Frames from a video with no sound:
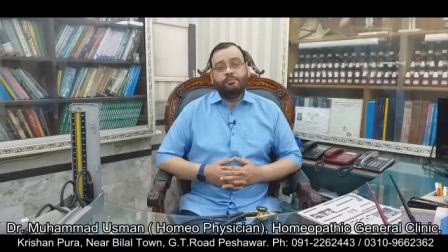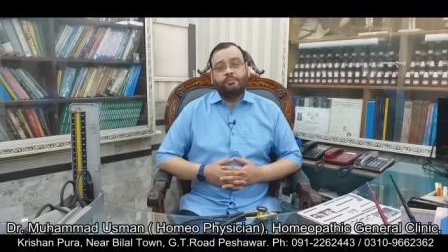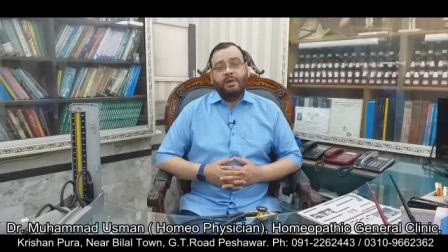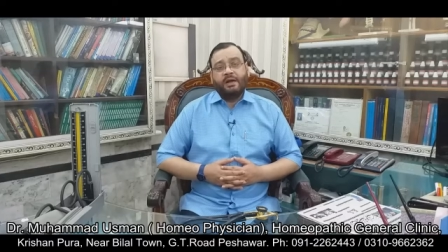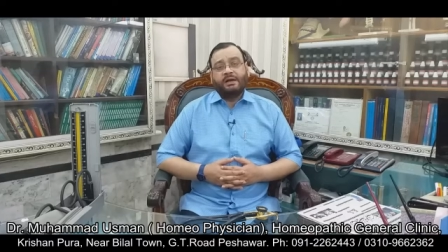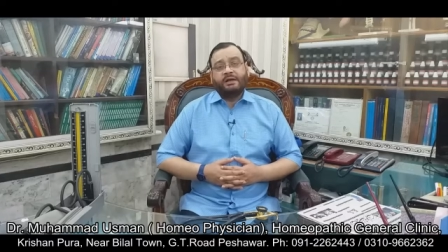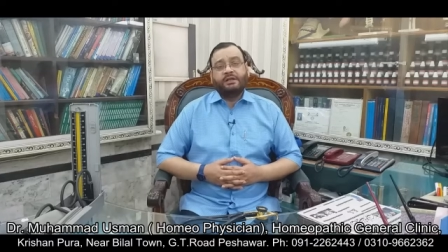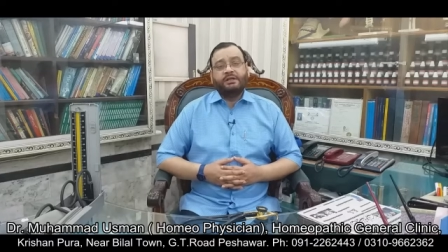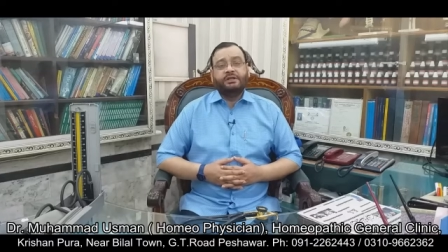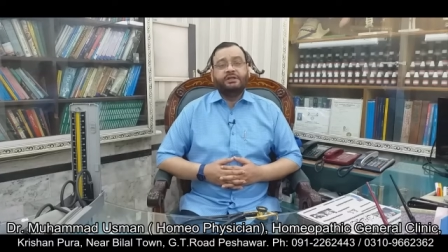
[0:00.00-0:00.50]

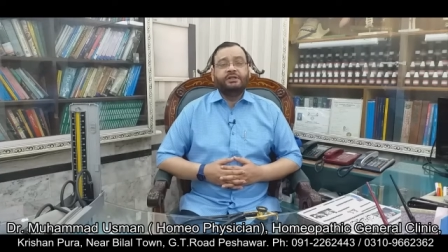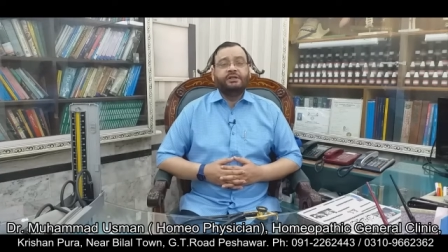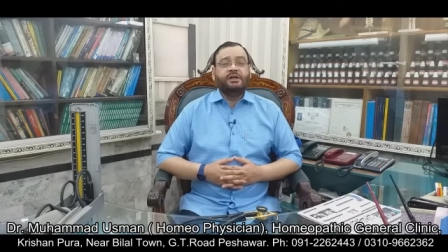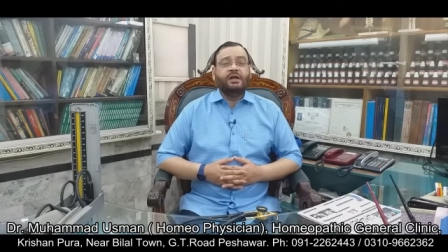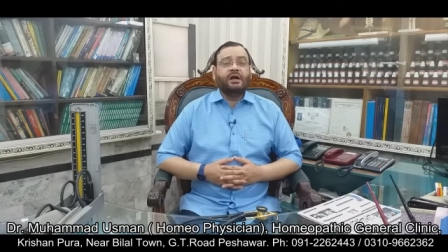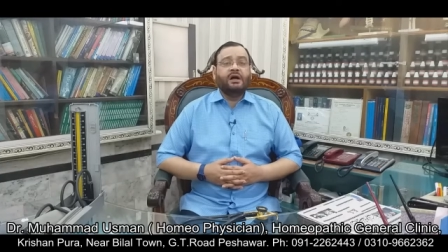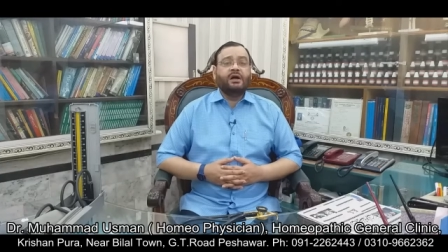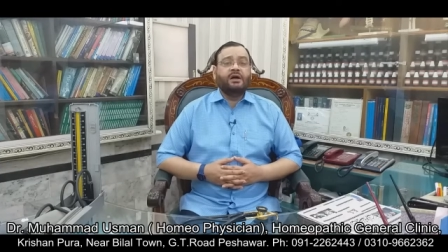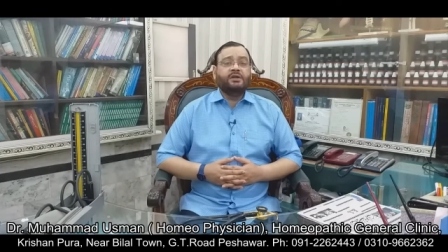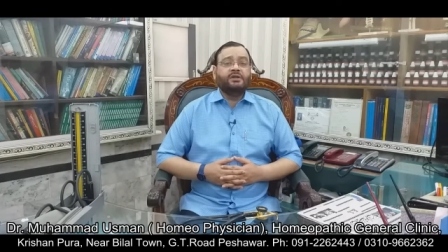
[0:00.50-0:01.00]

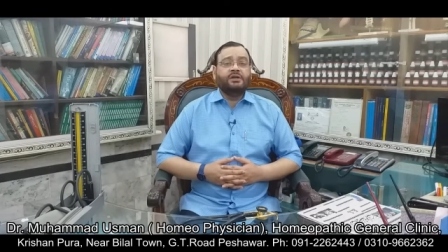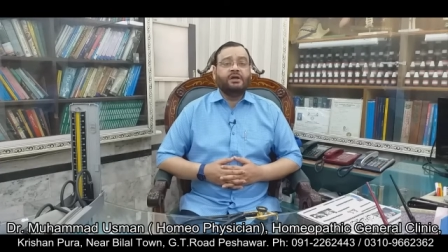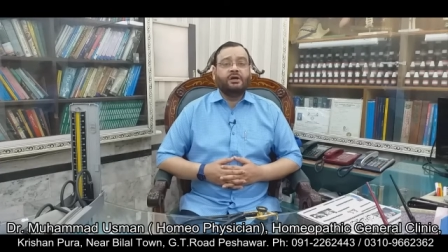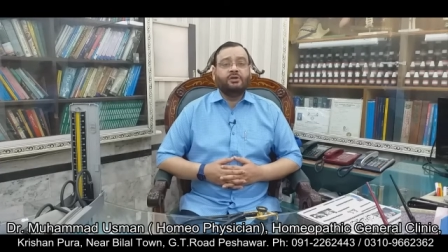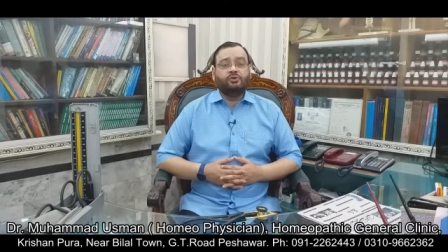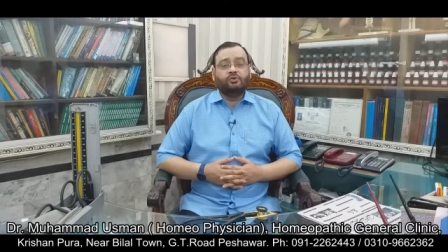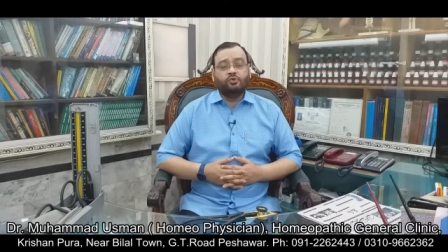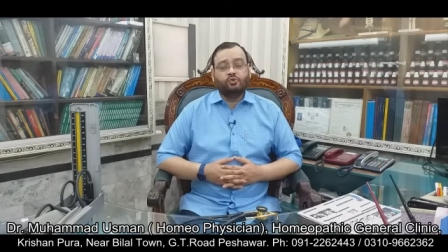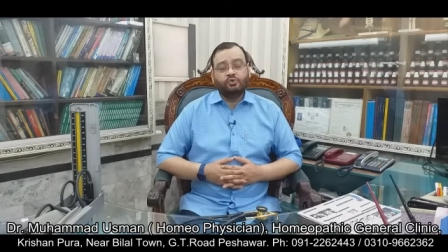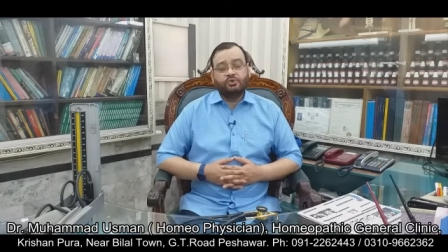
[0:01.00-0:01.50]
बैक्टीरिया या
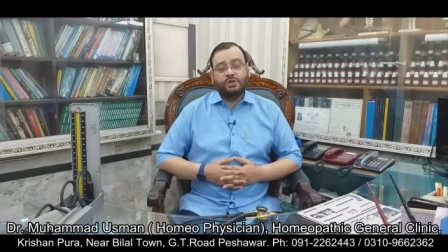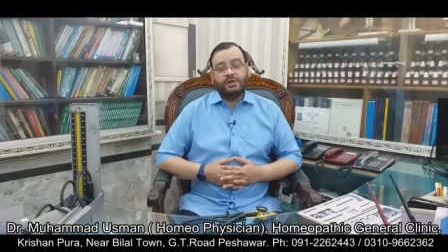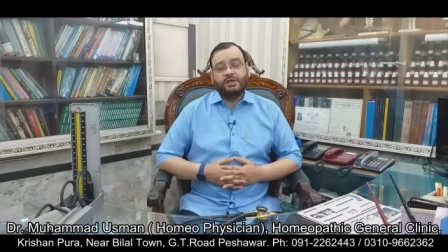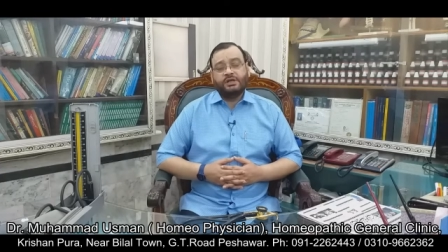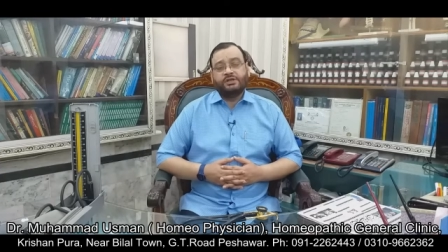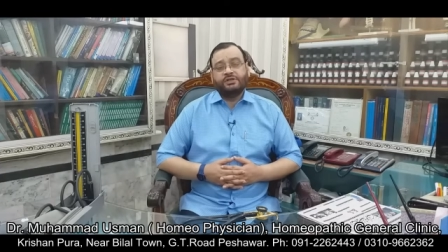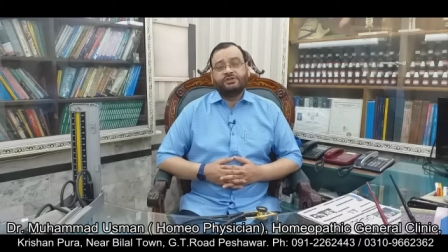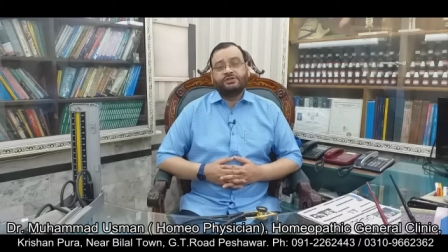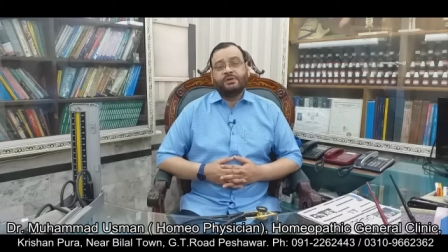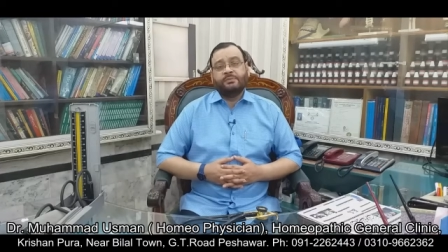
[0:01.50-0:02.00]
दूसरे
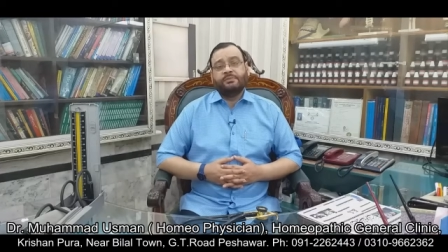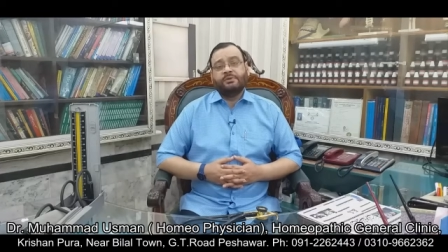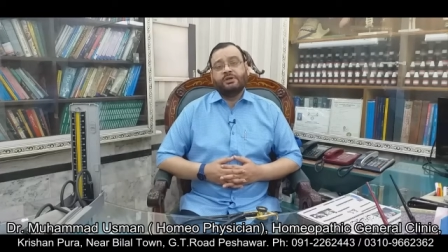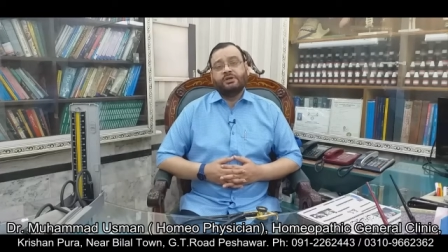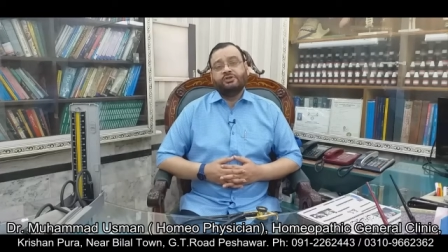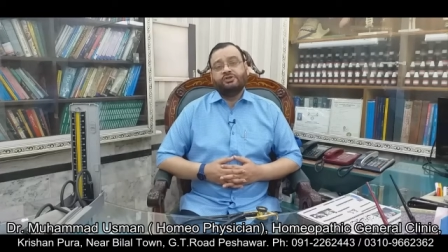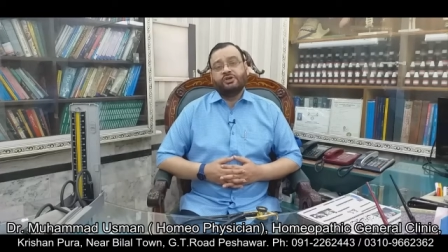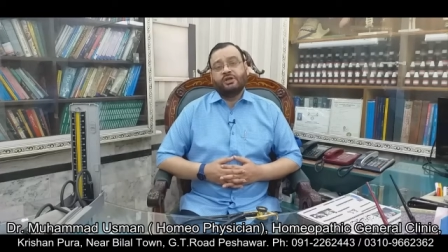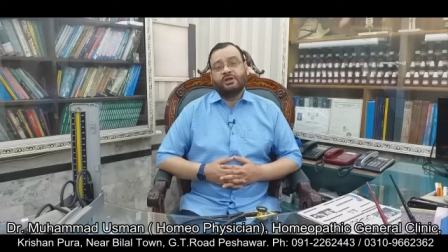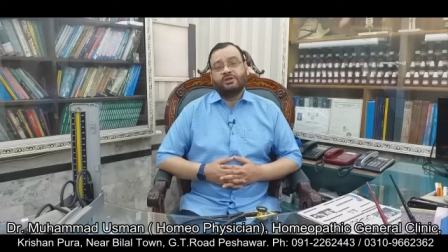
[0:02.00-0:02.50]
किस्म के
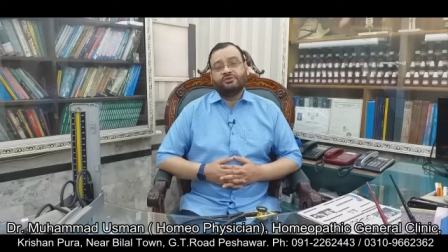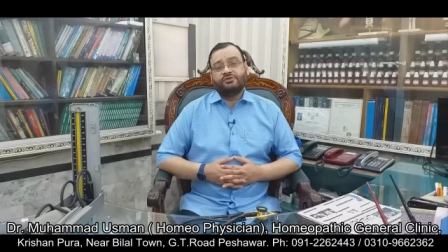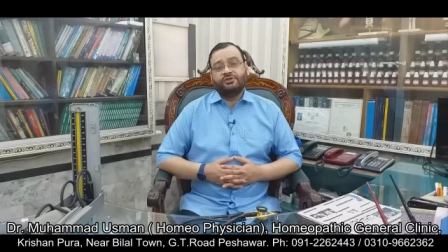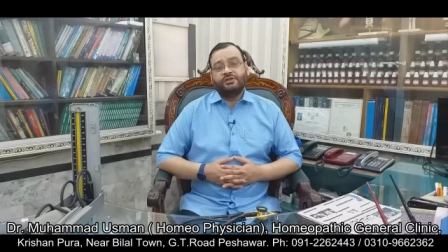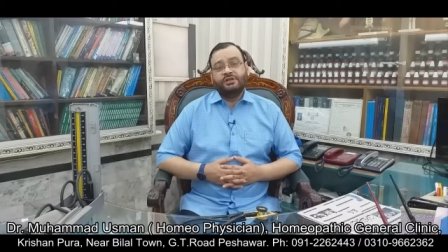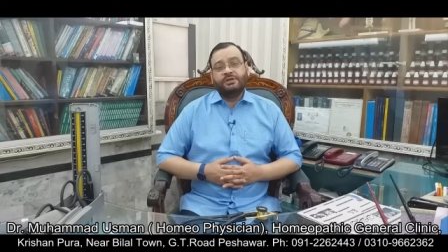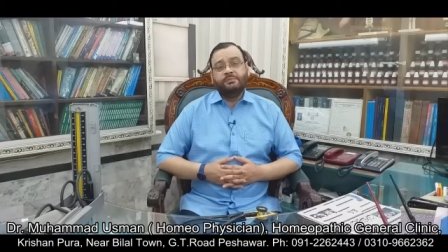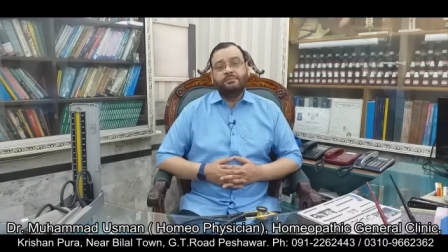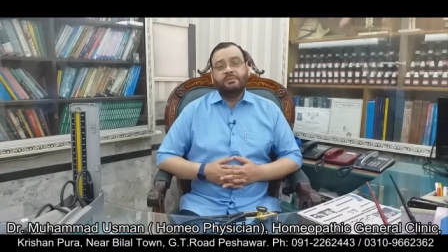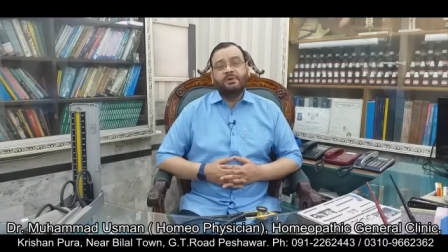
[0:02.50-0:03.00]

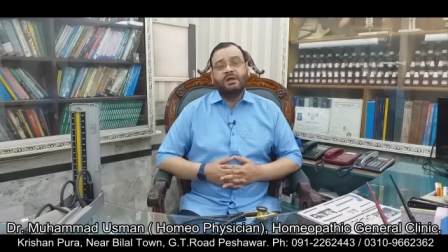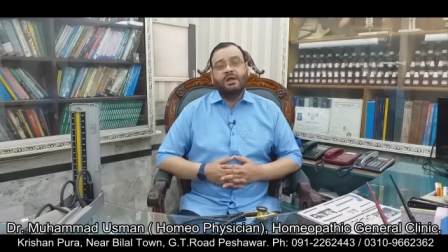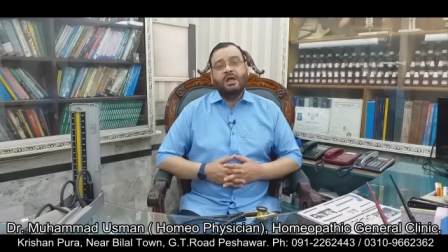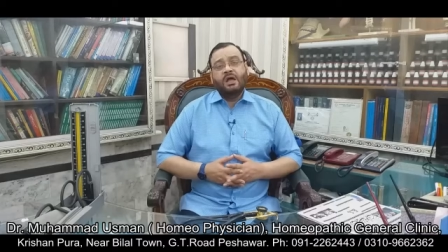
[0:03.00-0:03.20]
जरासीम